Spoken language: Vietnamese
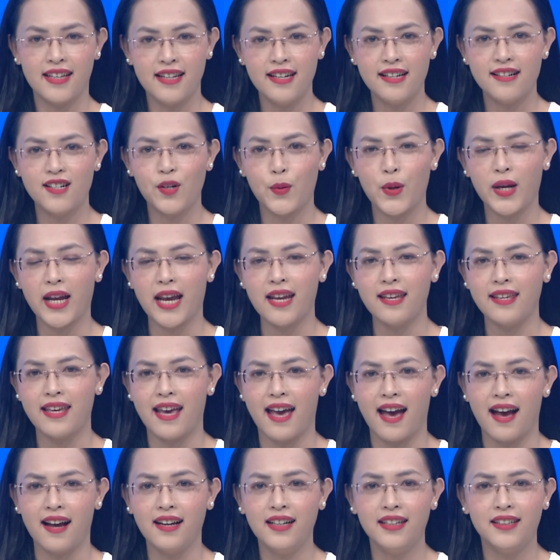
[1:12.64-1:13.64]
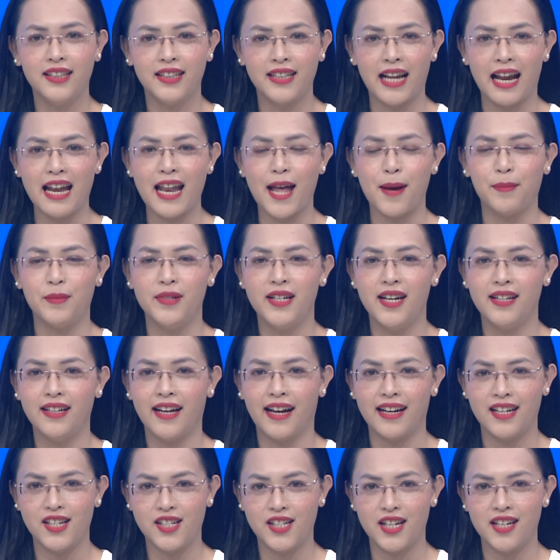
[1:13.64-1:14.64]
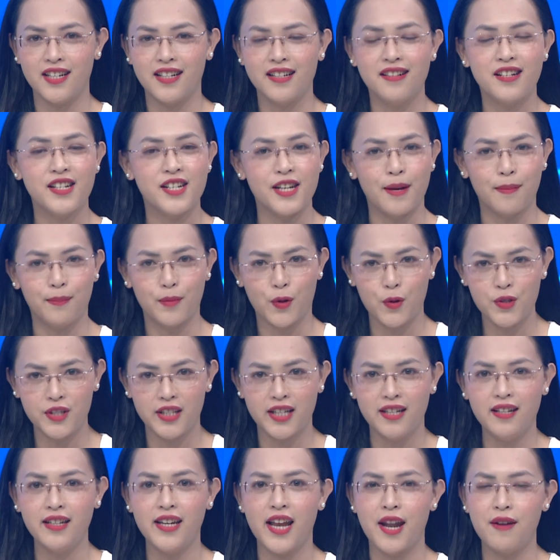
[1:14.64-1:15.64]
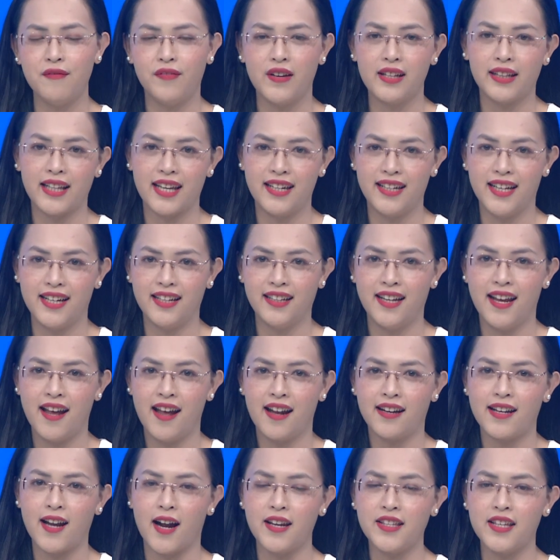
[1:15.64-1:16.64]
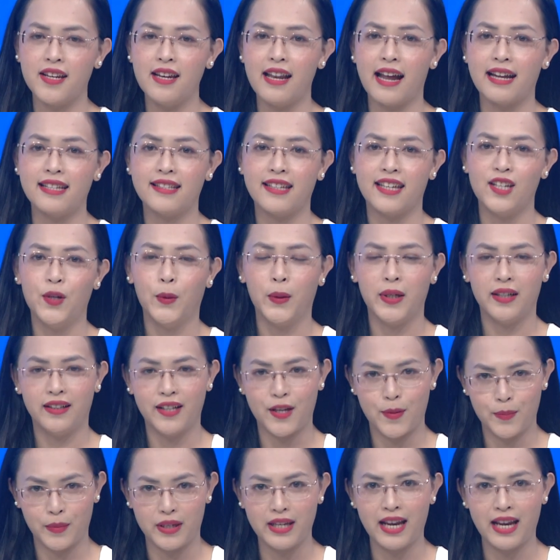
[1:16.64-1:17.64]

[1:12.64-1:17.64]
Kính thưa quý khán giả, người đã làm nên hành trình đưa sâm bố chính đến với Tây Ninh đó chính là chị Huỳnh Thị